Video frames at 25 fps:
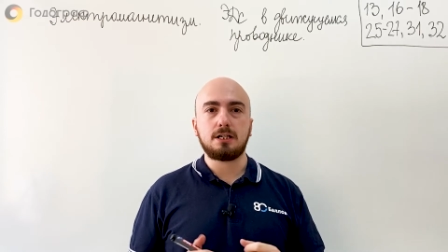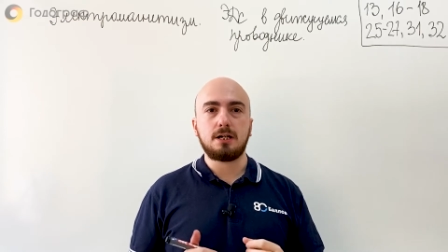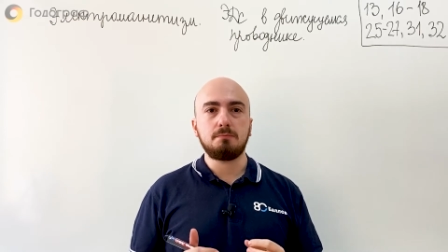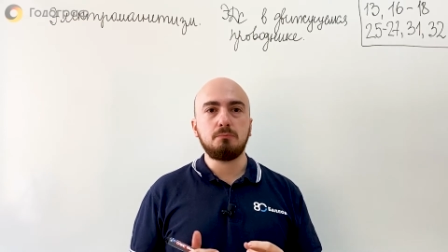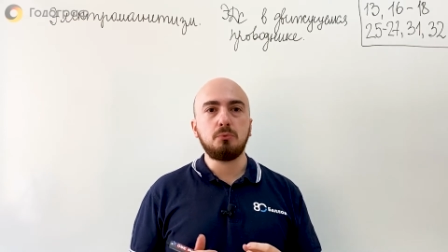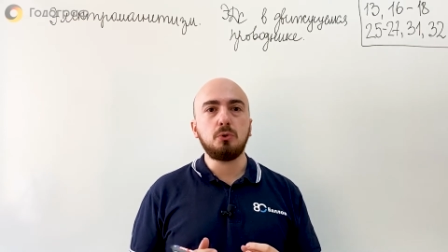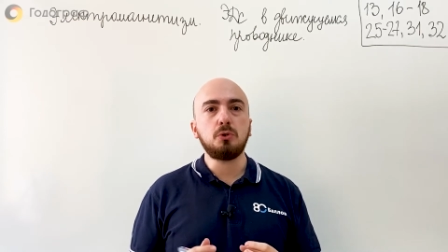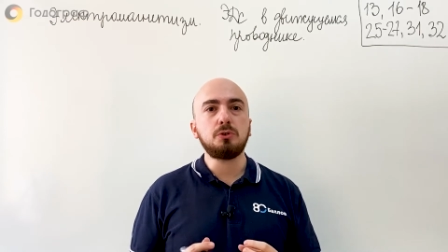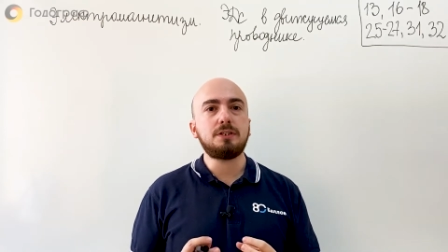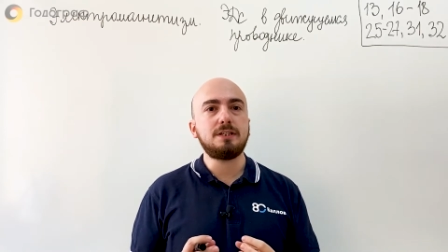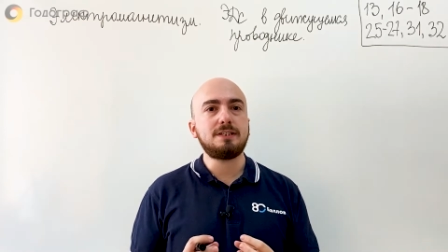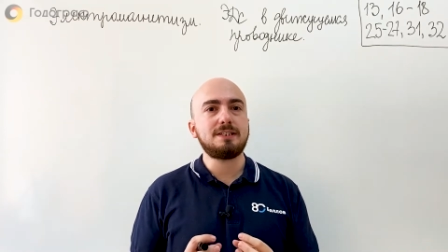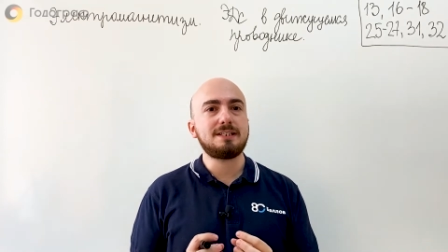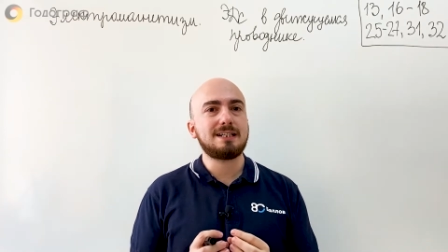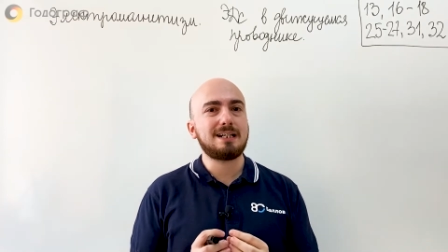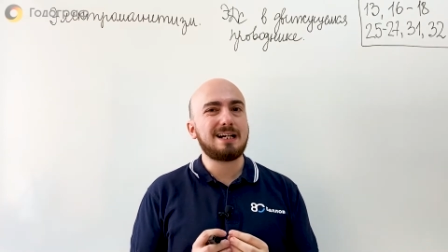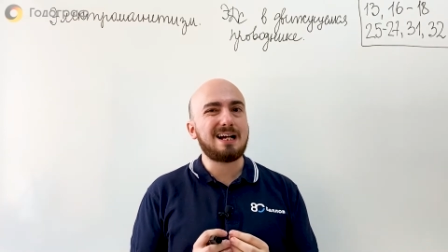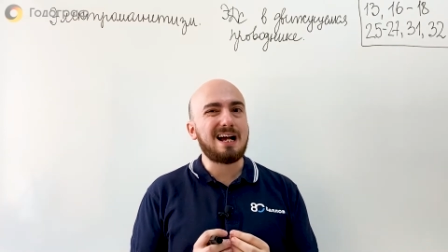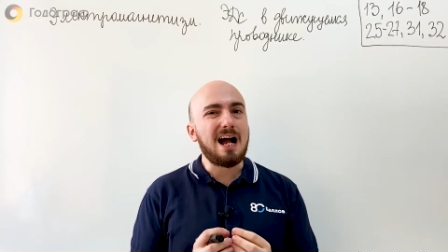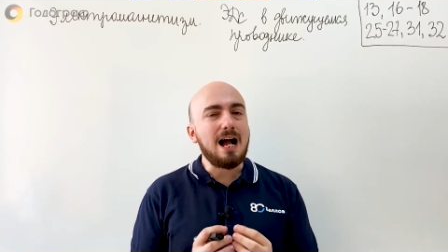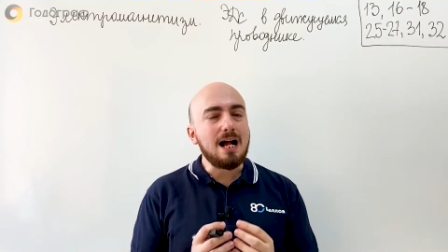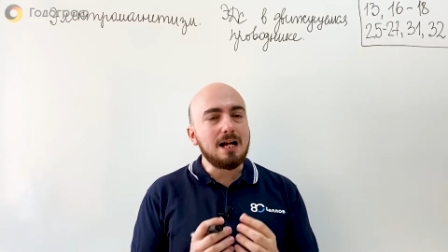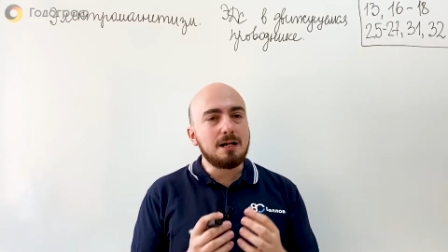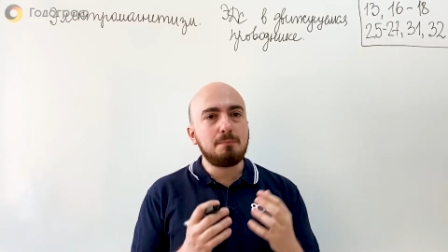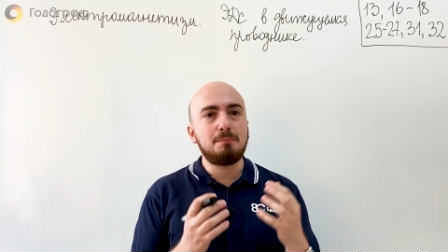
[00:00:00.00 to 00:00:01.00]
работать
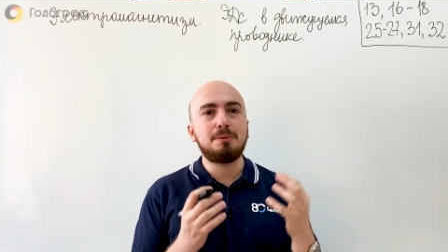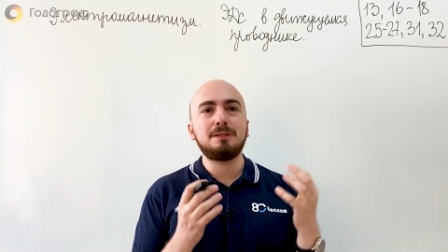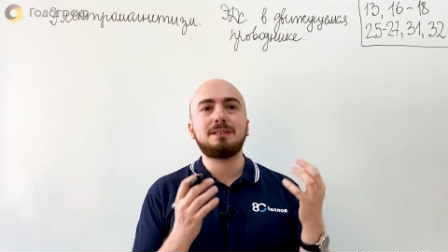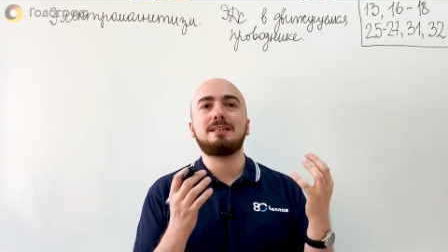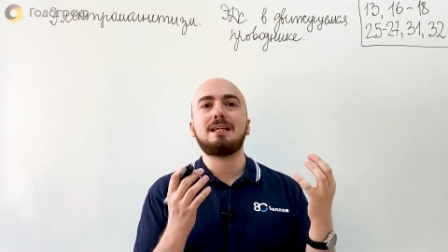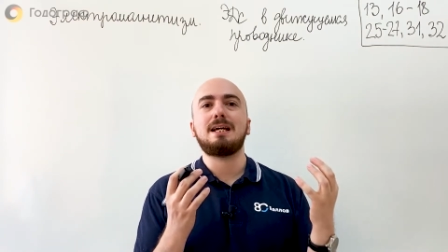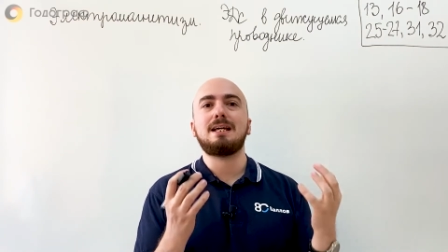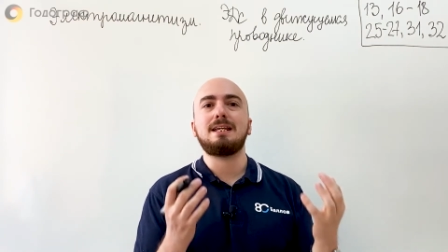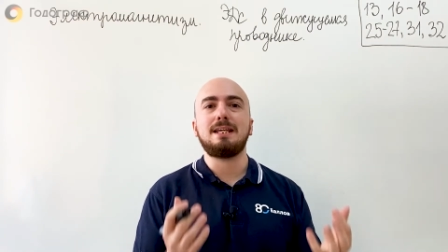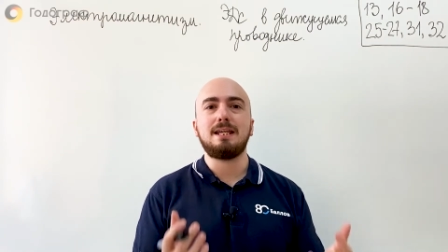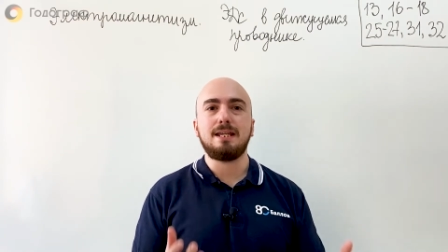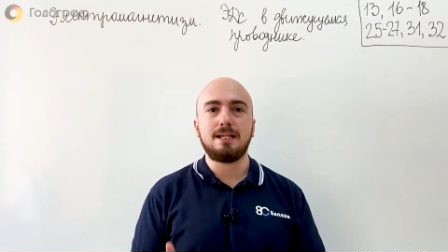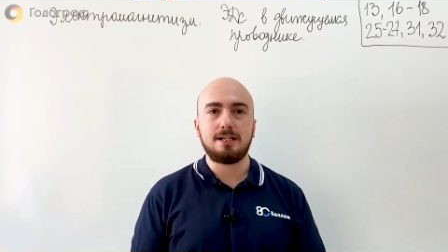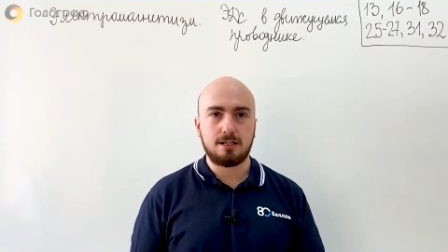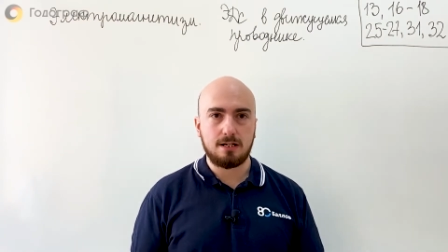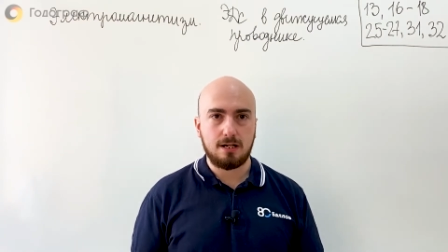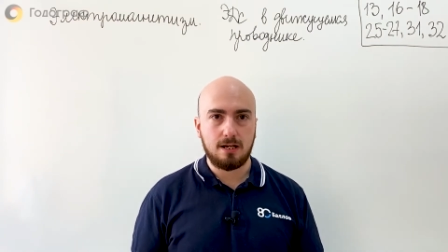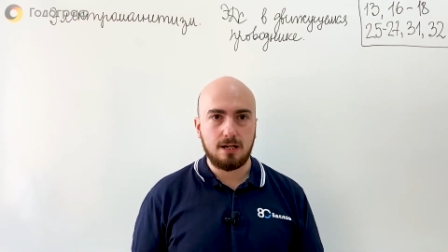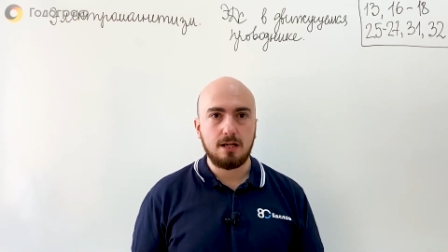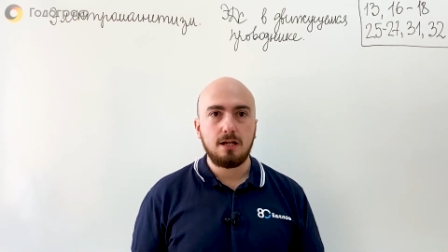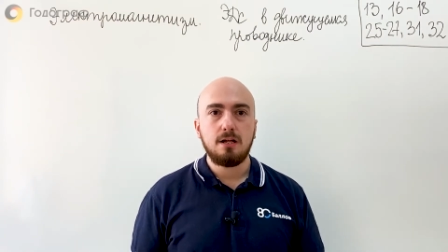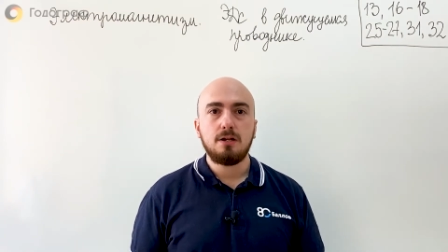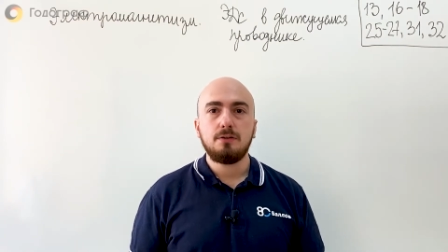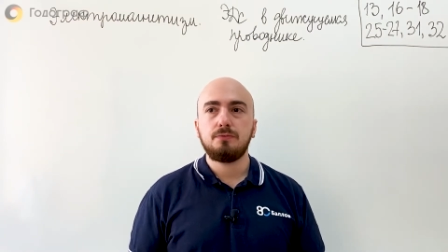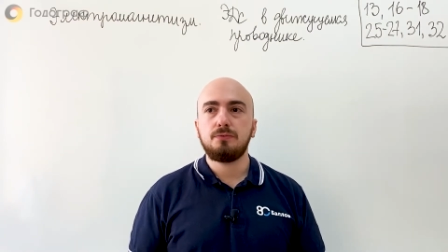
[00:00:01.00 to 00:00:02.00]
как
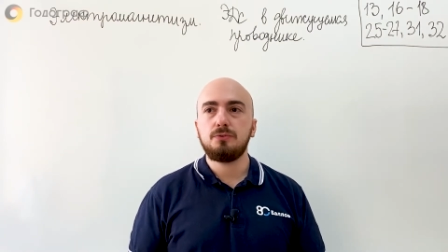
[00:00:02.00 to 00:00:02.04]
батарейка.